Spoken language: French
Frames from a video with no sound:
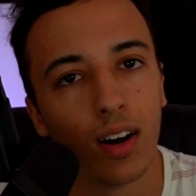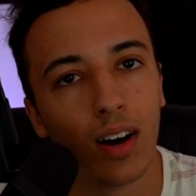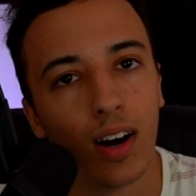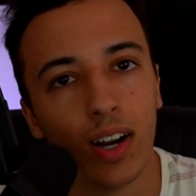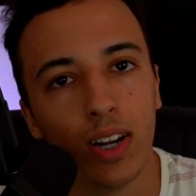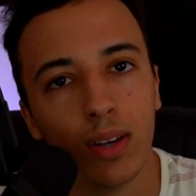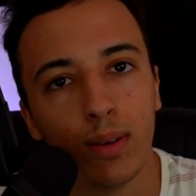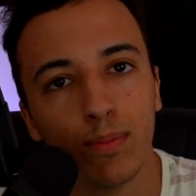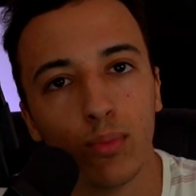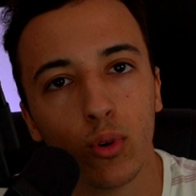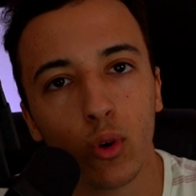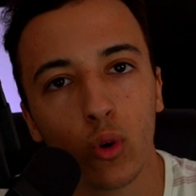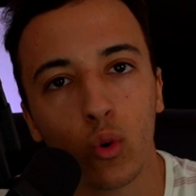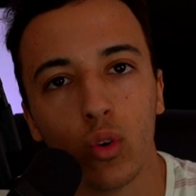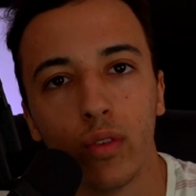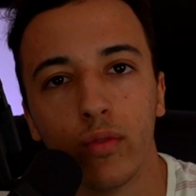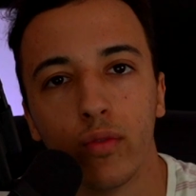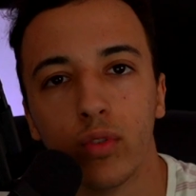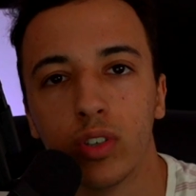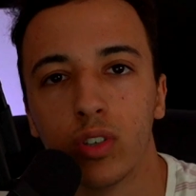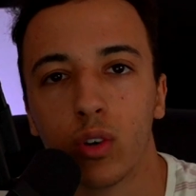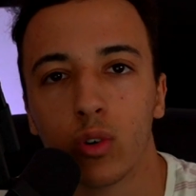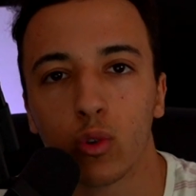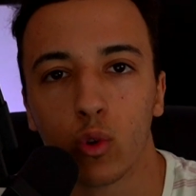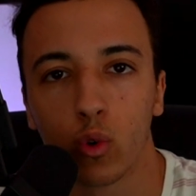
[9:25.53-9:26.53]
à l'époque où il
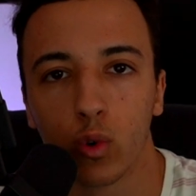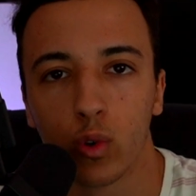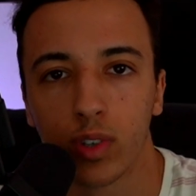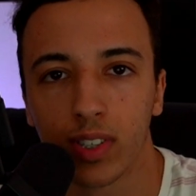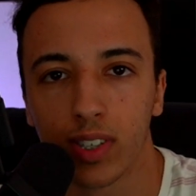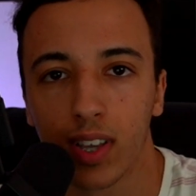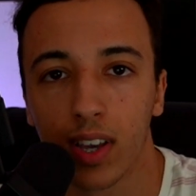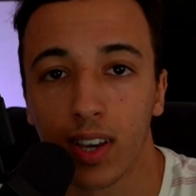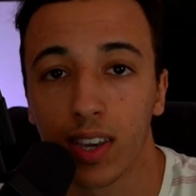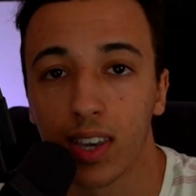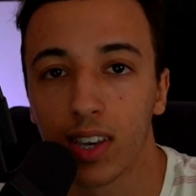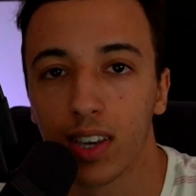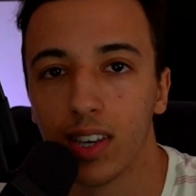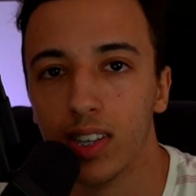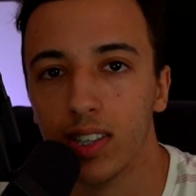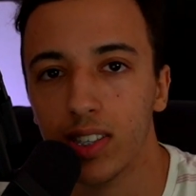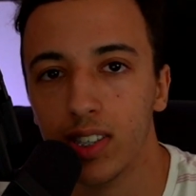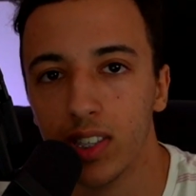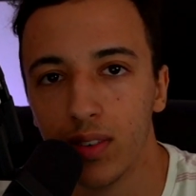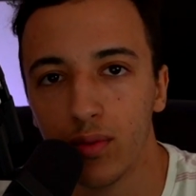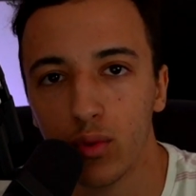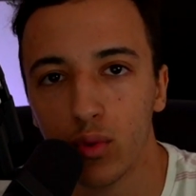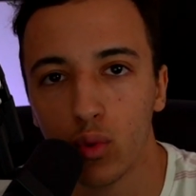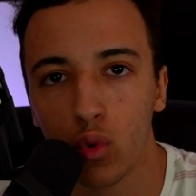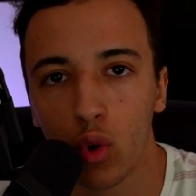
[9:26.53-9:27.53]
faisait entre 5 et
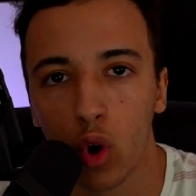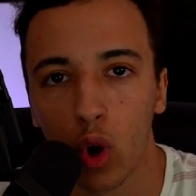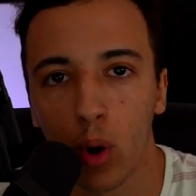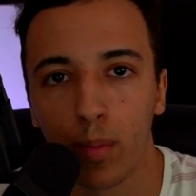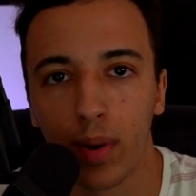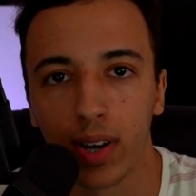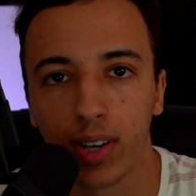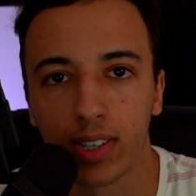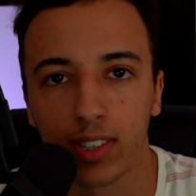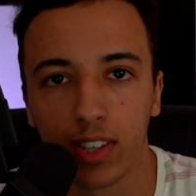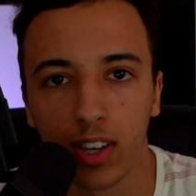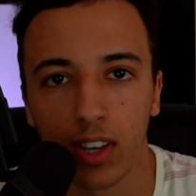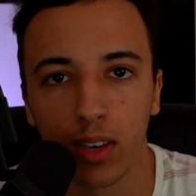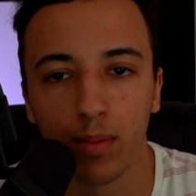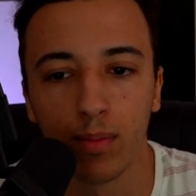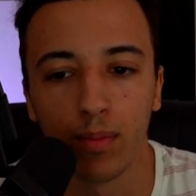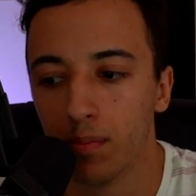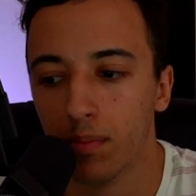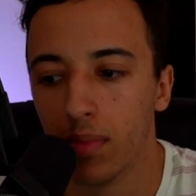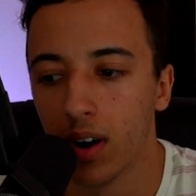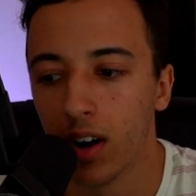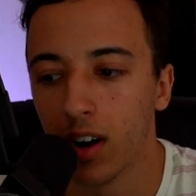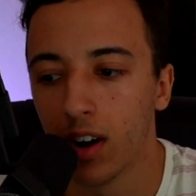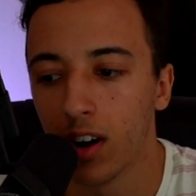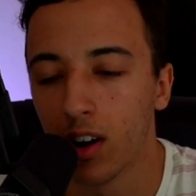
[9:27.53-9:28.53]
10 viewers par stream,
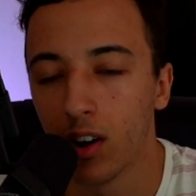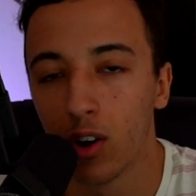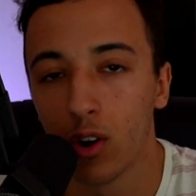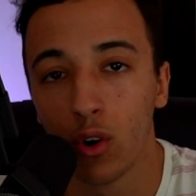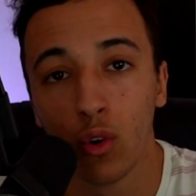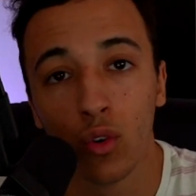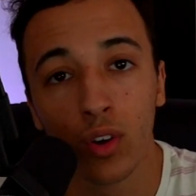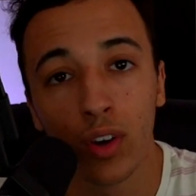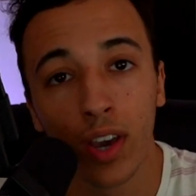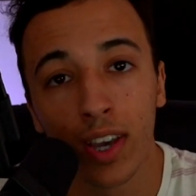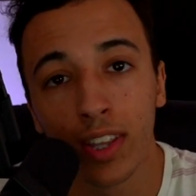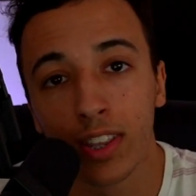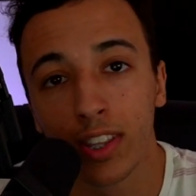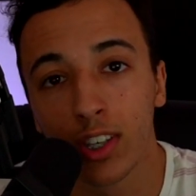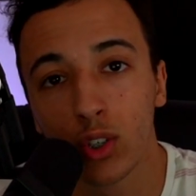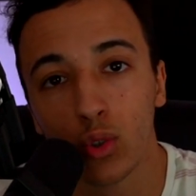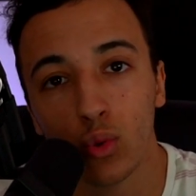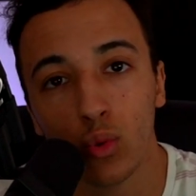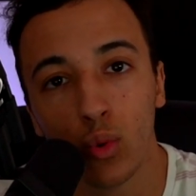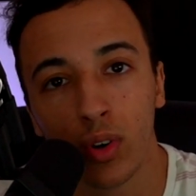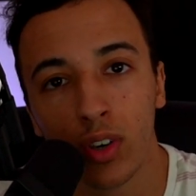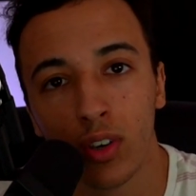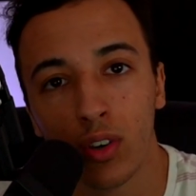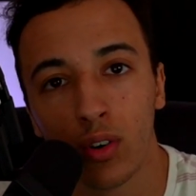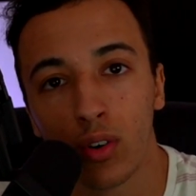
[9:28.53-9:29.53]
bah le gars était
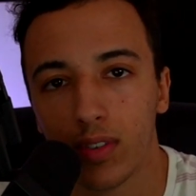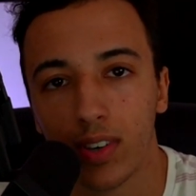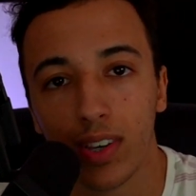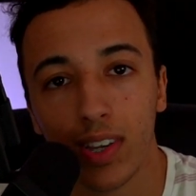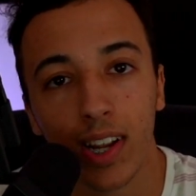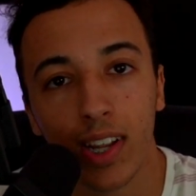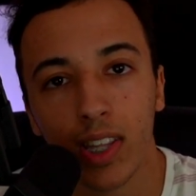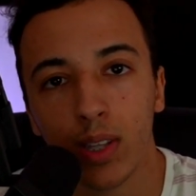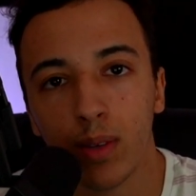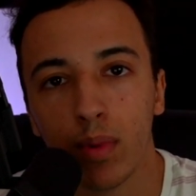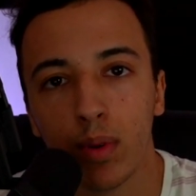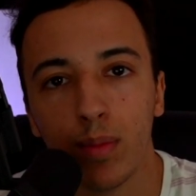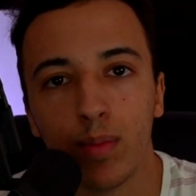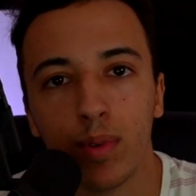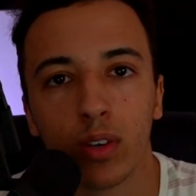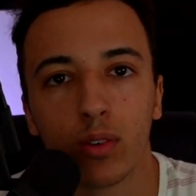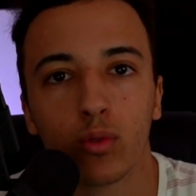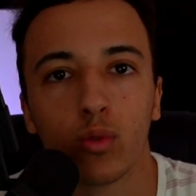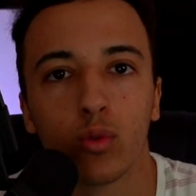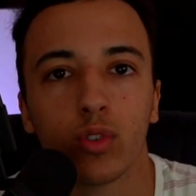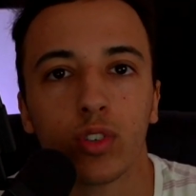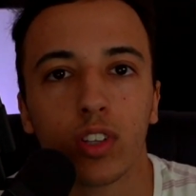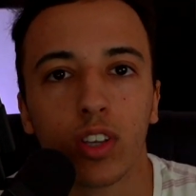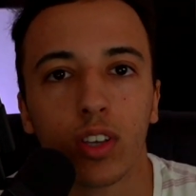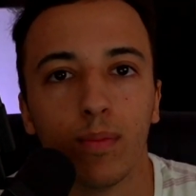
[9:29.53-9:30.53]
souriant, il animait bien
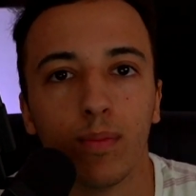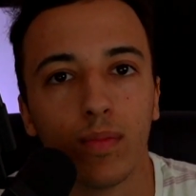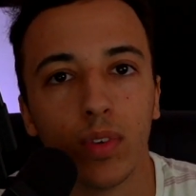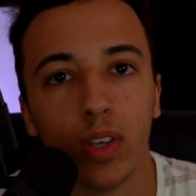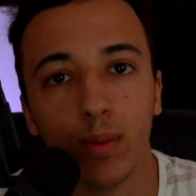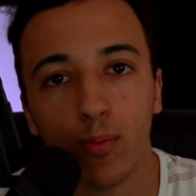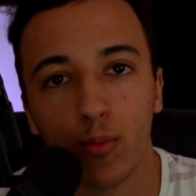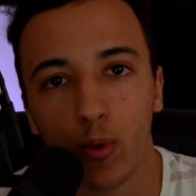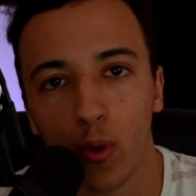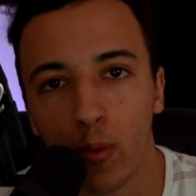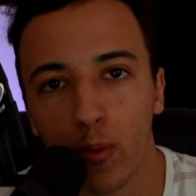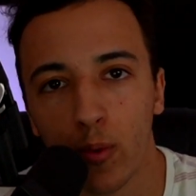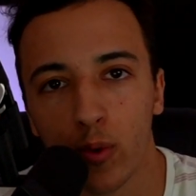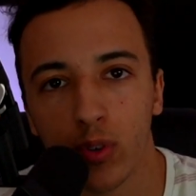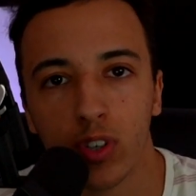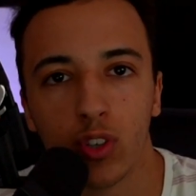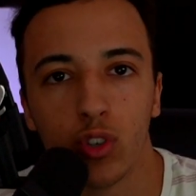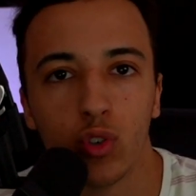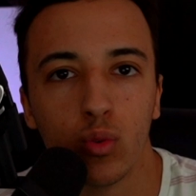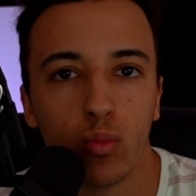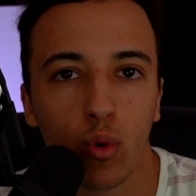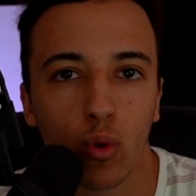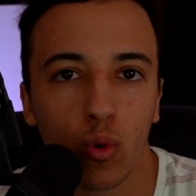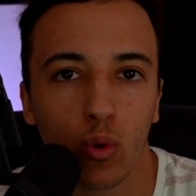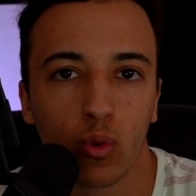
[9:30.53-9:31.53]
son stream, il proposait
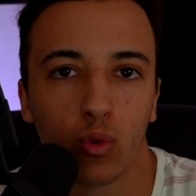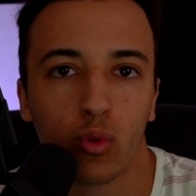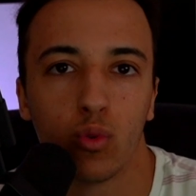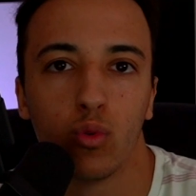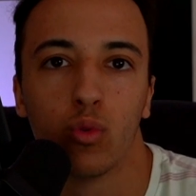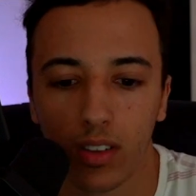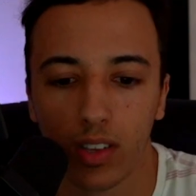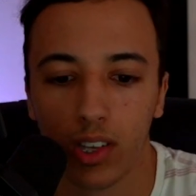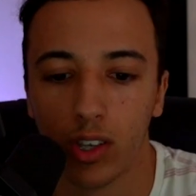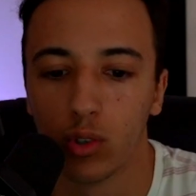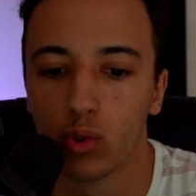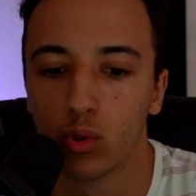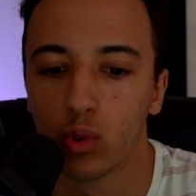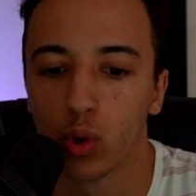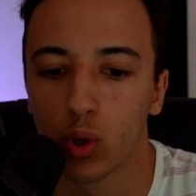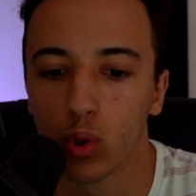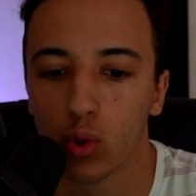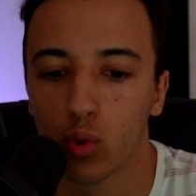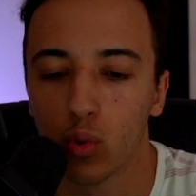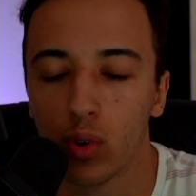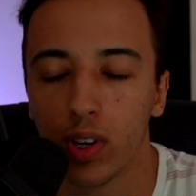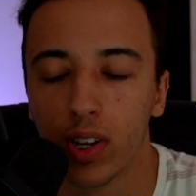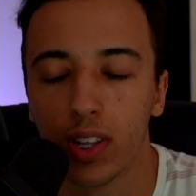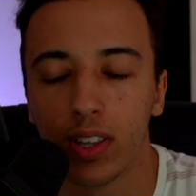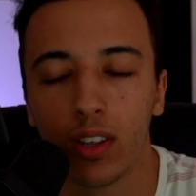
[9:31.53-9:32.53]
du bon contenu, et
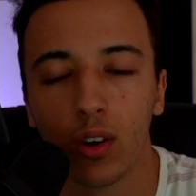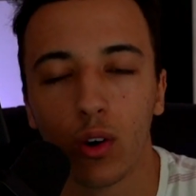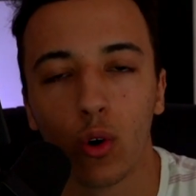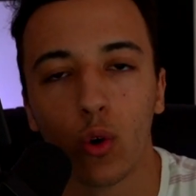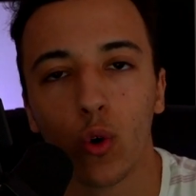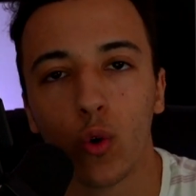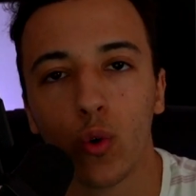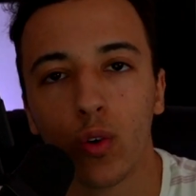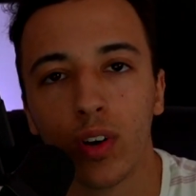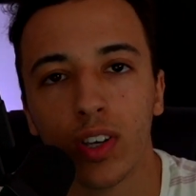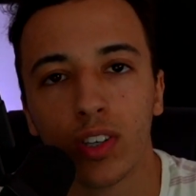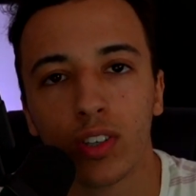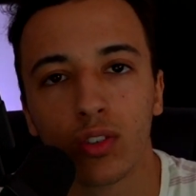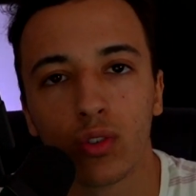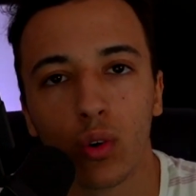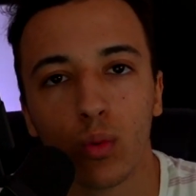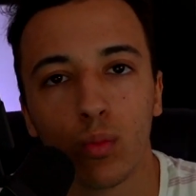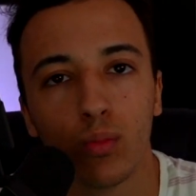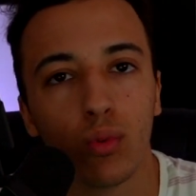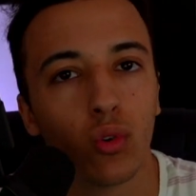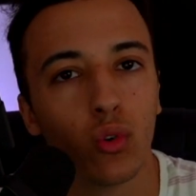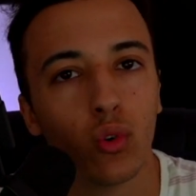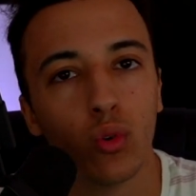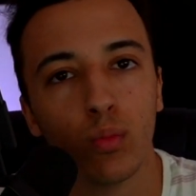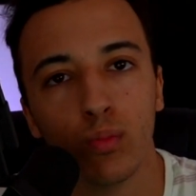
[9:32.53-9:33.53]
surtout il était reconnaissant
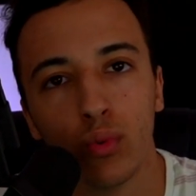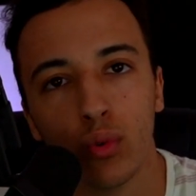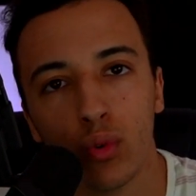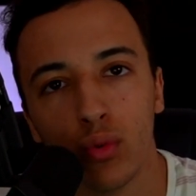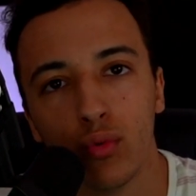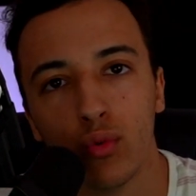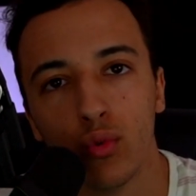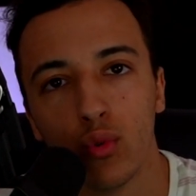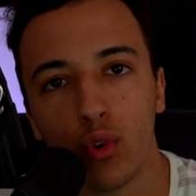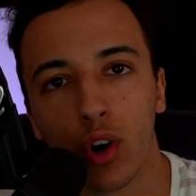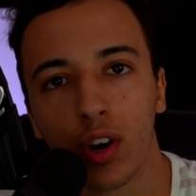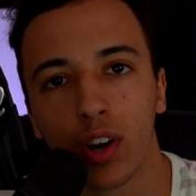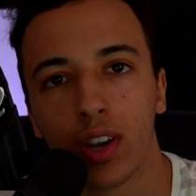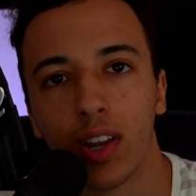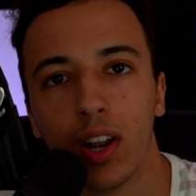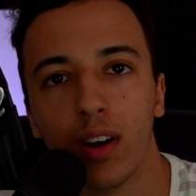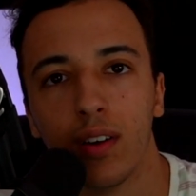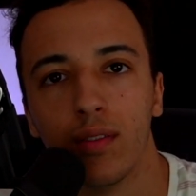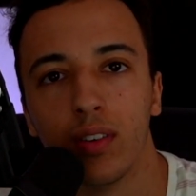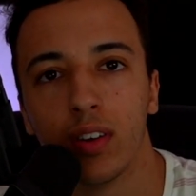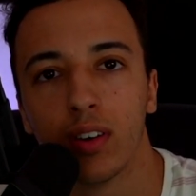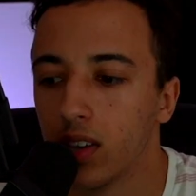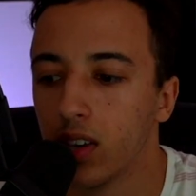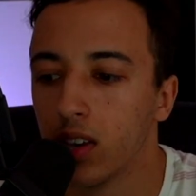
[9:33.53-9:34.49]
pour le peu de viewers qu'il avait.